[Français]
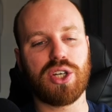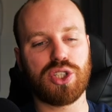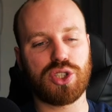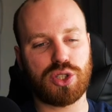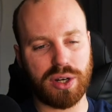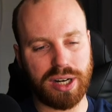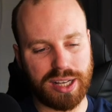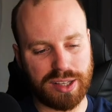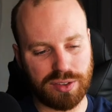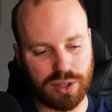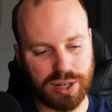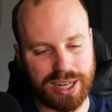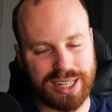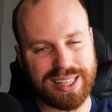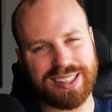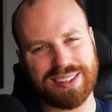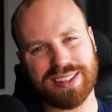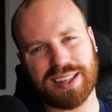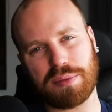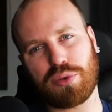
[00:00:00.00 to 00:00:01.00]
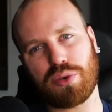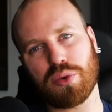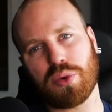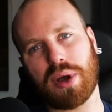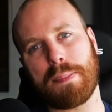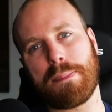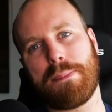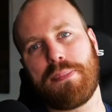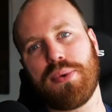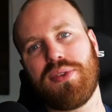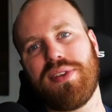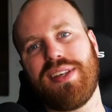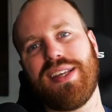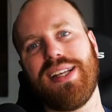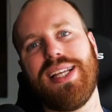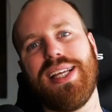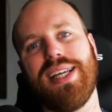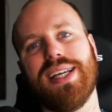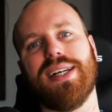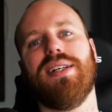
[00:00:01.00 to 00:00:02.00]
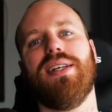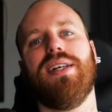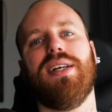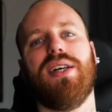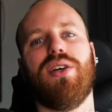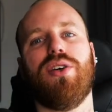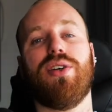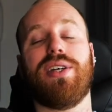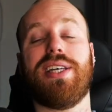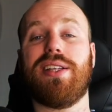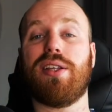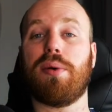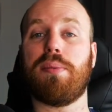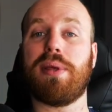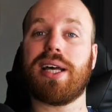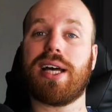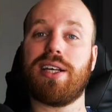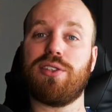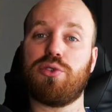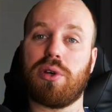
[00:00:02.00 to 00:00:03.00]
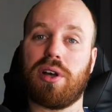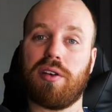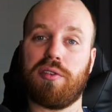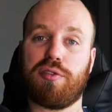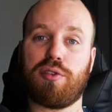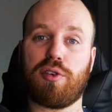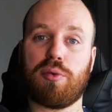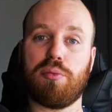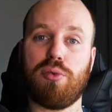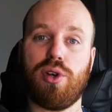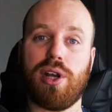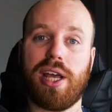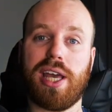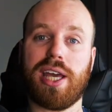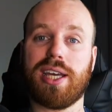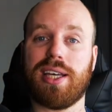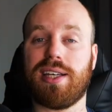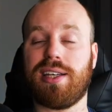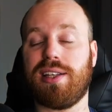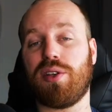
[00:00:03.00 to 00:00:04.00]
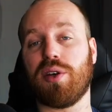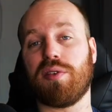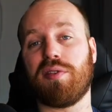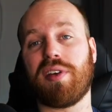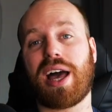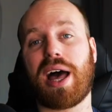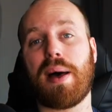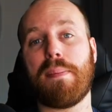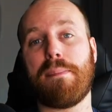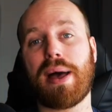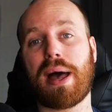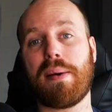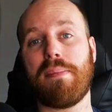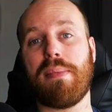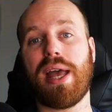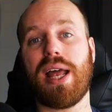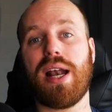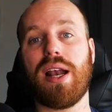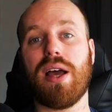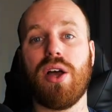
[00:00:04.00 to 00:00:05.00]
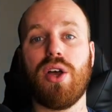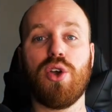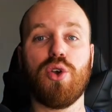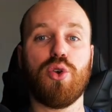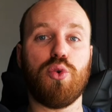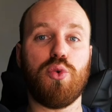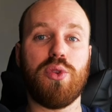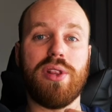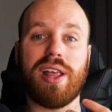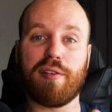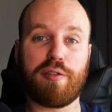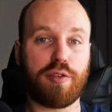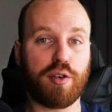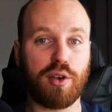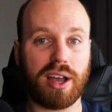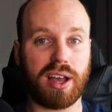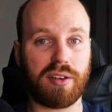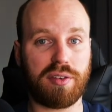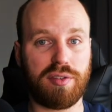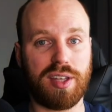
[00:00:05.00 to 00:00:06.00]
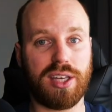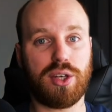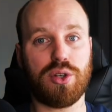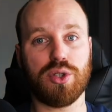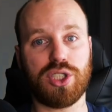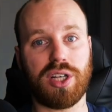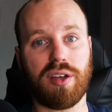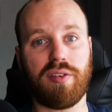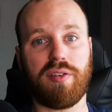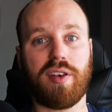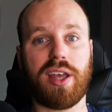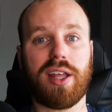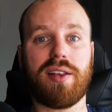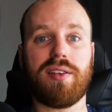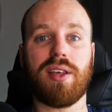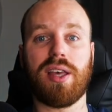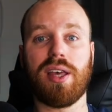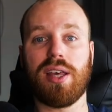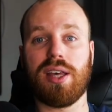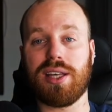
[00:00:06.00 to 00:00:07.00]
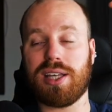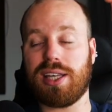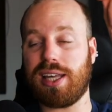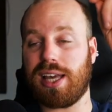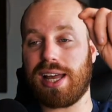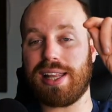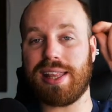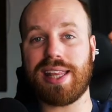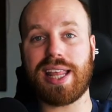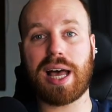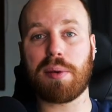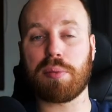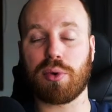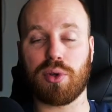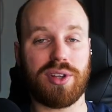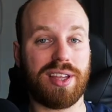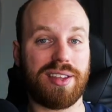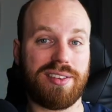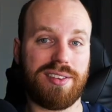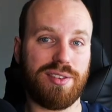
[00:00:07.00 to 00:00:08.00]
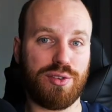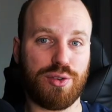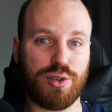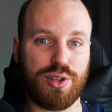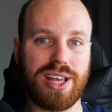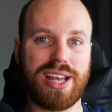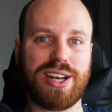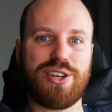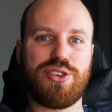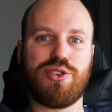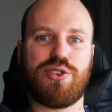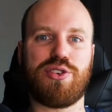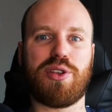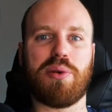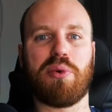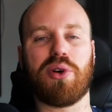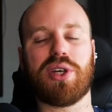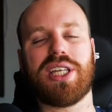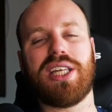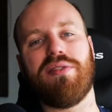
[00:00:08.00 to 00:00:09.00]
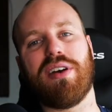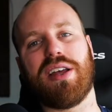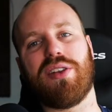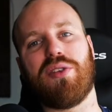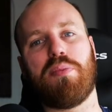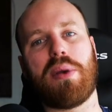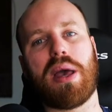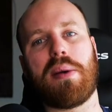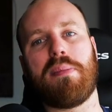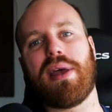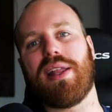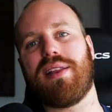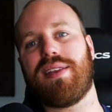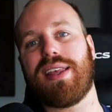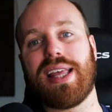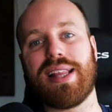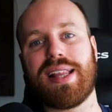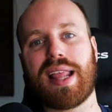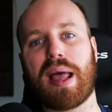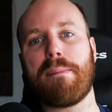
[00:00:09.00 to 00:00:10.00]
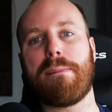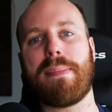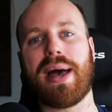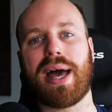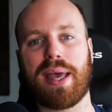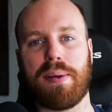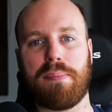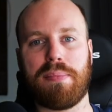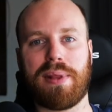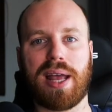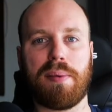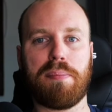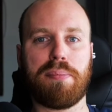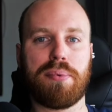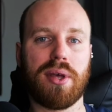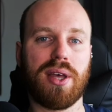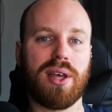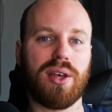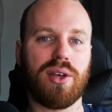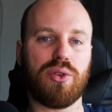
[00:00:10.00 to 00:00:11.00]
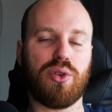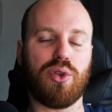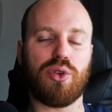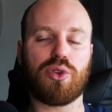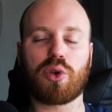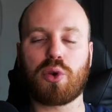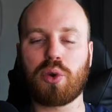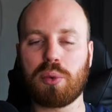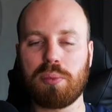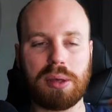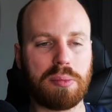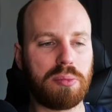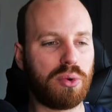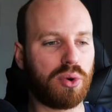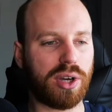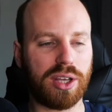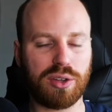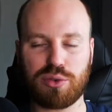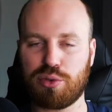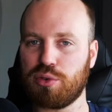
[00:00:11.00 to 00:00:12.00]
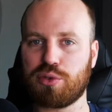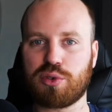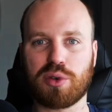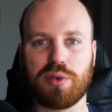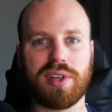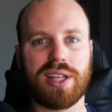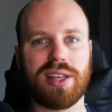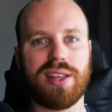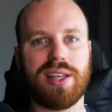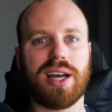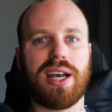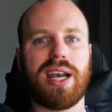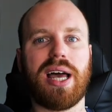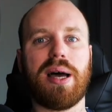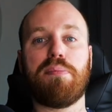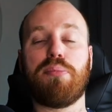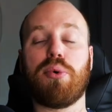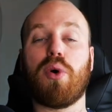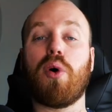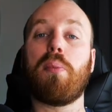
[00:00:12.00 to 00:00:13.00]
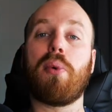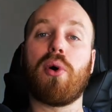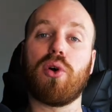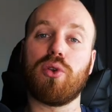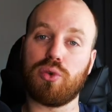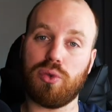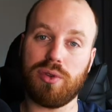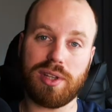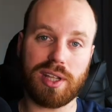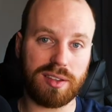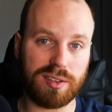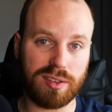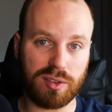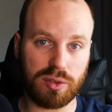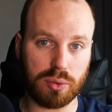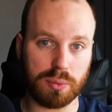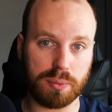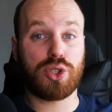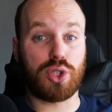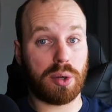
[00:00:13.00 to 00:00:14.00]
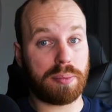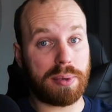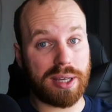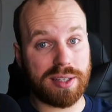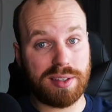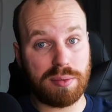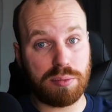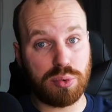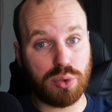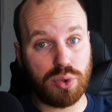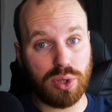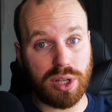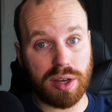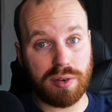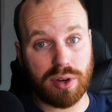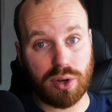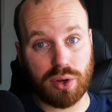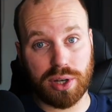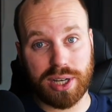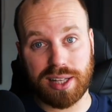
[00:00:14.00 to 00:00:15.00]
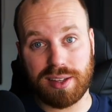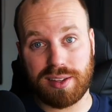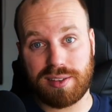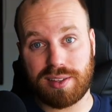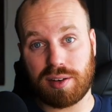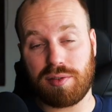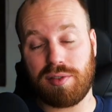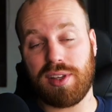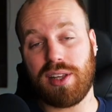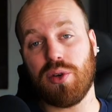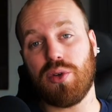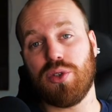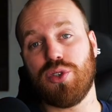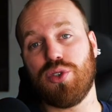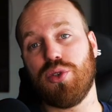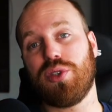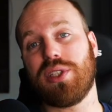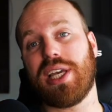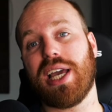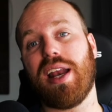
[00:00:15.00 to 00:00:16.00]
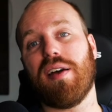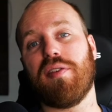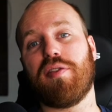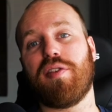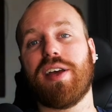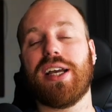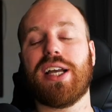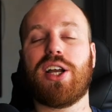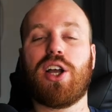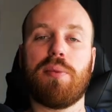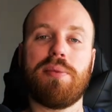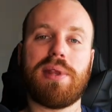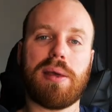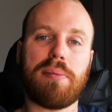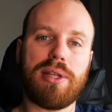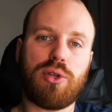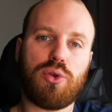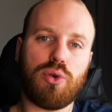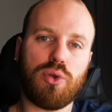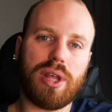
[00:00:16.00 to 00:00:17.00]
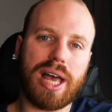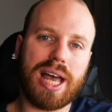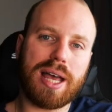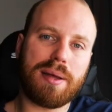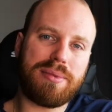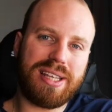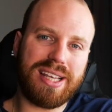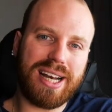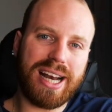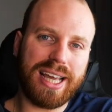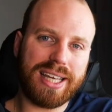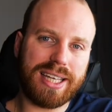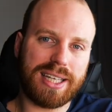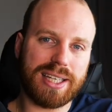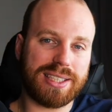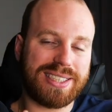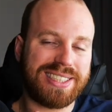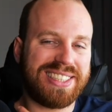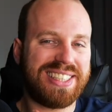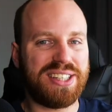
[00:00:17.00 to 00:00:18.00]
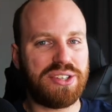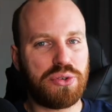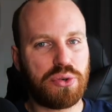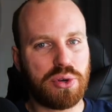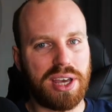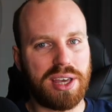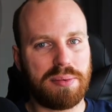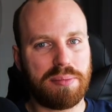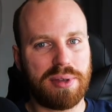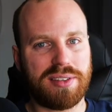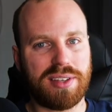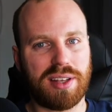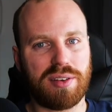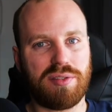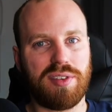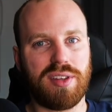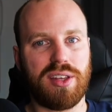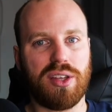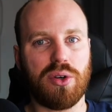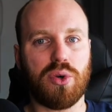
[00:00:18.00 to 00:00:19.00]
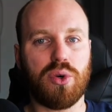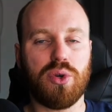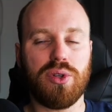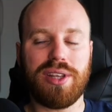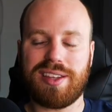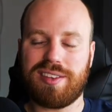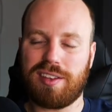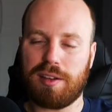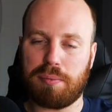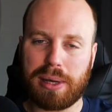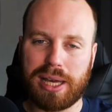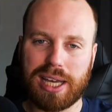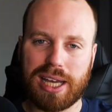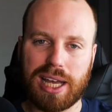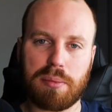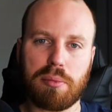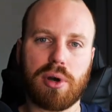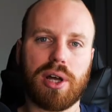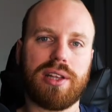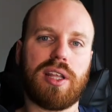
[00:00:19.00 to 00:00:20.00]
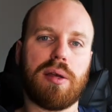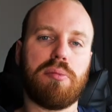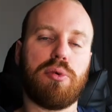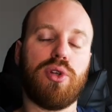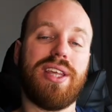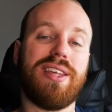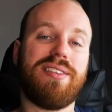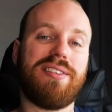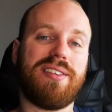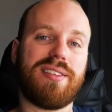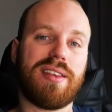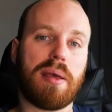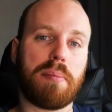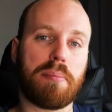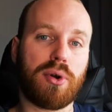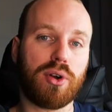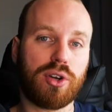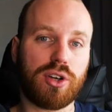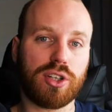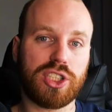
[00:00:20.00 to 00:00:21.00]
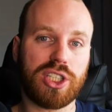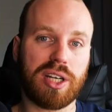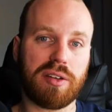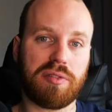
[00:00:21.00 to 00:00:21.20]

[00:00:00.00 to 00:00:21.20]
je te laisse dans la description un petit lien euh, qui t'emmènera sur un formulaire et qui t'enverra par mail une infographie que j'ai faite, qui est un arbre décisionnel justement qui va te permettre étape par étape de te remémorer tout ce qu'on vient de dire là pour prendre une décision. Je te remercie beaucoup d'avoir regardé cette vidéo jusqu'à la fin. Comme d'habitude, un petit like si tu as aimé cette vidéo. N'hésite pas également à t'abonner si ce n'est pas encore déjà